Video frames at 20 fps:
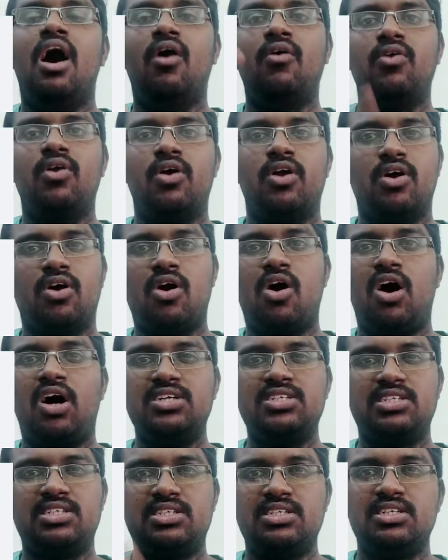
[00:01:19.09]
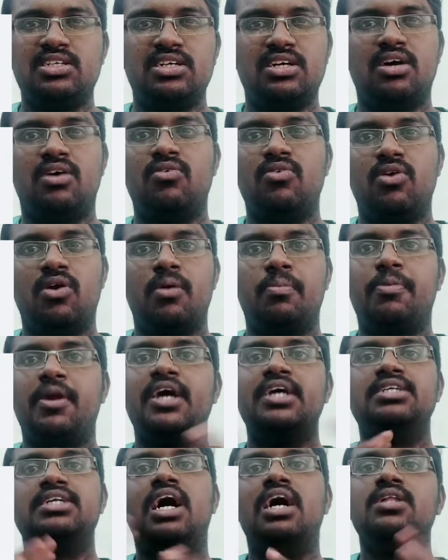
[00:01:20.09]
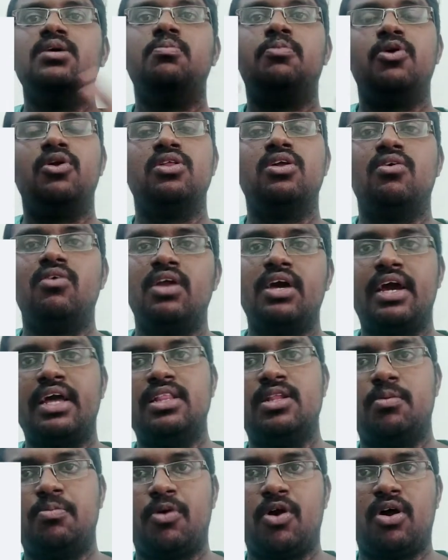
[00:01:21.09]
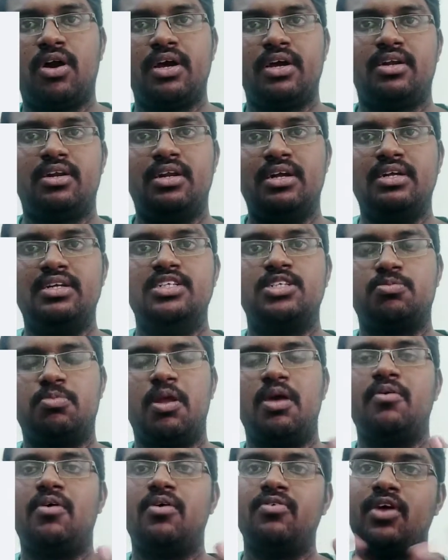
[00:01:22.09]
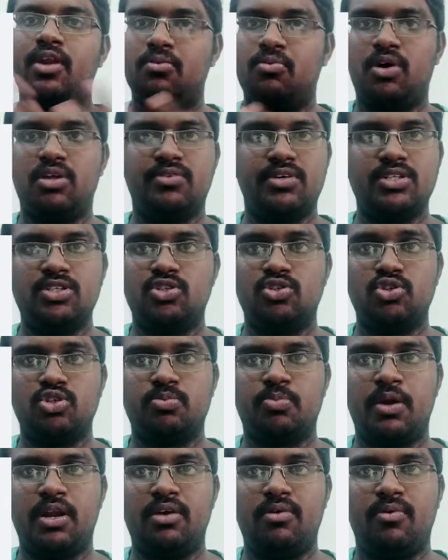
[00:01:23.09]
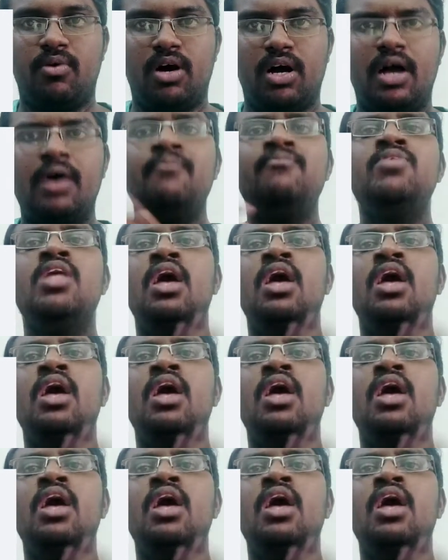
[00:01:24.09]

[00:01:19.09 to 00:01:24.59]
அவங்களோட காஸ்ட் அவங்களோட பிரைஸ் அதை பொறுத்து அவங்களுக்கு எந்த ப்ராடக்ட் டிஸ்பிளேவா வேணுமோ அதை வந்து சூஸ் பண்ணிக்குவாங்க